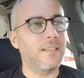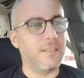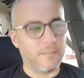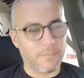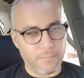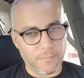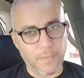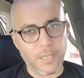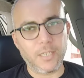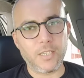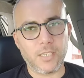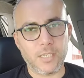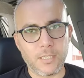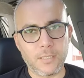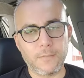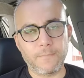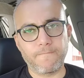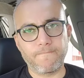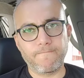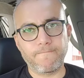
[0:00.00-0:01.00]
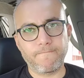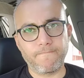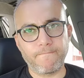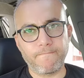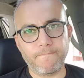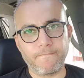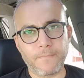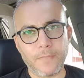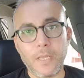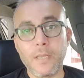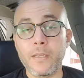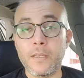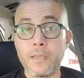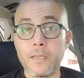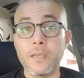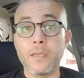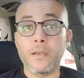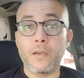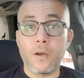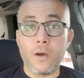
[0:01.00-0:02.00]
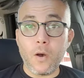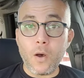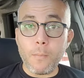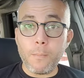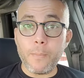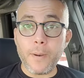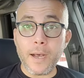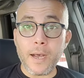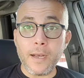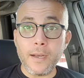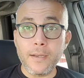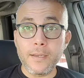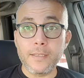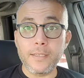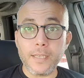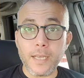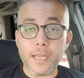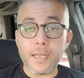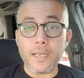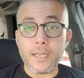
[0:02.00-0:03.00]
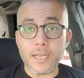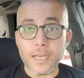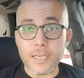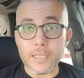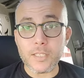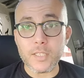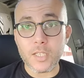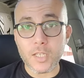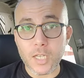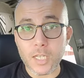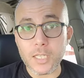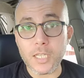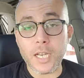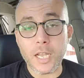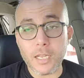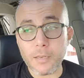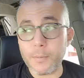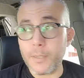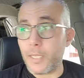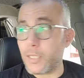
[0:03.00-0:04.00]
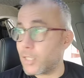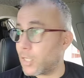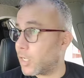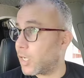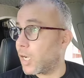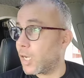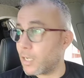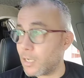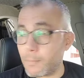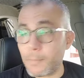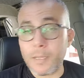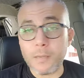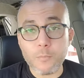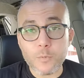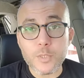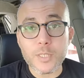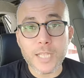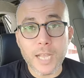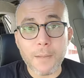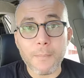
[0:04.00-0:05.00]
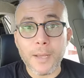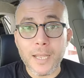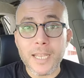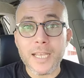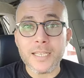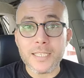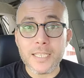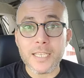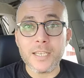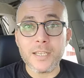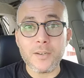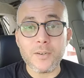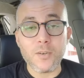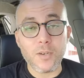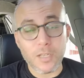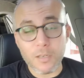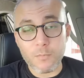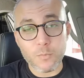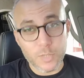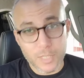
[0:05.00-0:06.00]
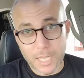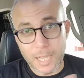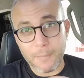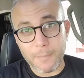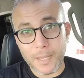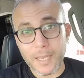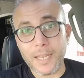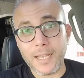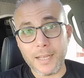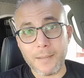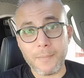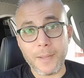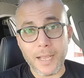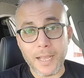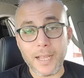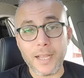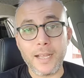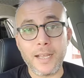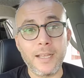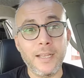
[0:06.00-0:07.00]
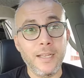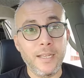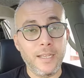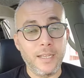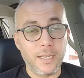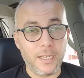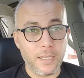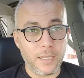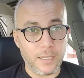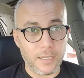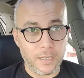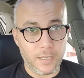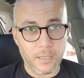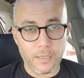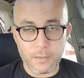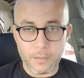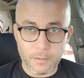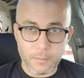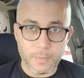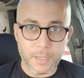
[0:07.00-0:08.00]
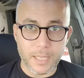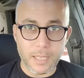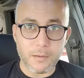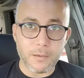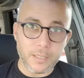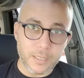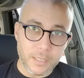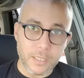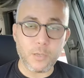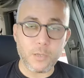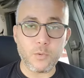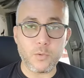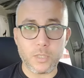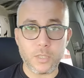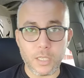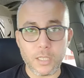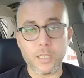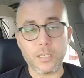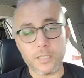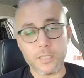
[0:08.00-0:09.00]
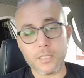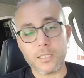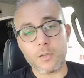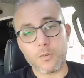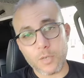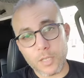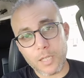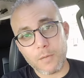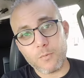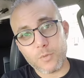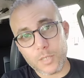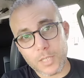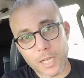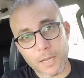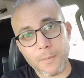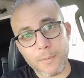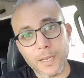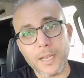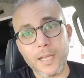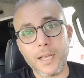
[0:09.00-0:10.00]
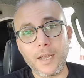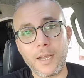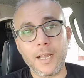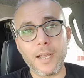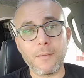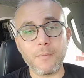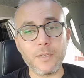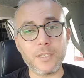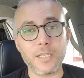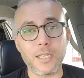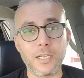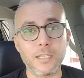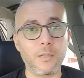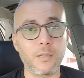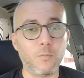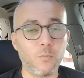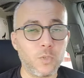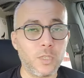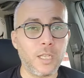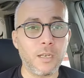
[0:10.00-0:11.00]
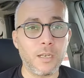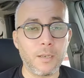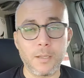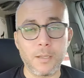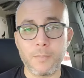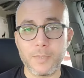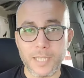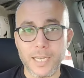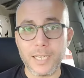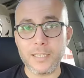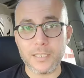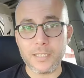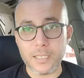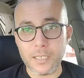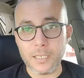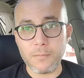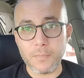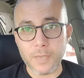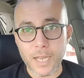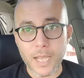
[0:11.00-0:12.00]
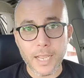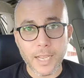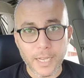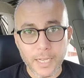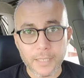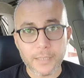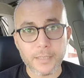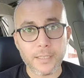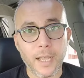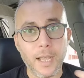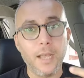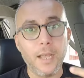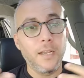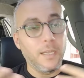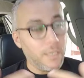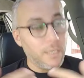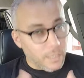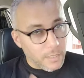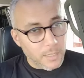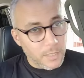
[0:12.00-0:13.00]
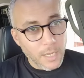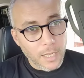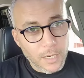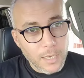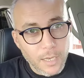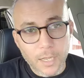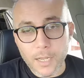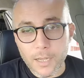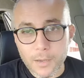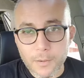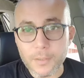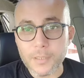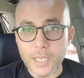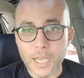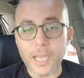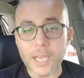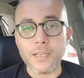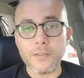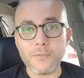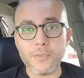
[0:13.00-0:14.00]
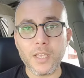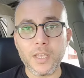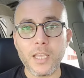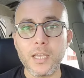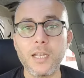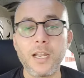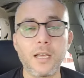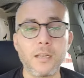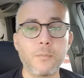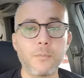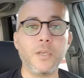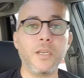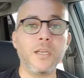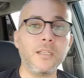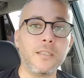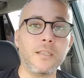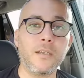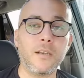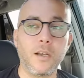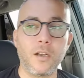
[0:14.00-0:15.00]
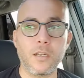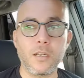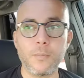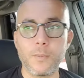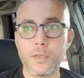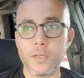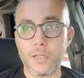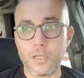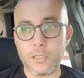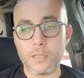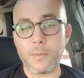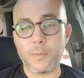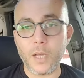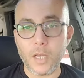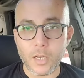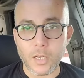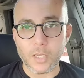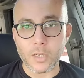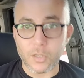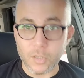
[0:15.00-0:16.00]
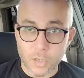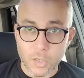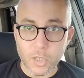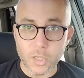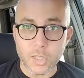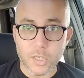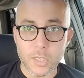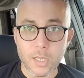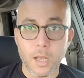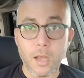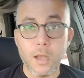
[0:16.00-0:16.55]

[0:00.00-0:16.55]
ماشي هوبا يلا استيراد العربيات الكهرباء المستعملة زيرو المستعملة بقى آه، بدل الزيرو تقدر تستوردها مستعمله قبل سنه الموديل بثلاث سنين من اي حته يلا مش عارف ايه العربيات الكهرباء هتبقى رخيصه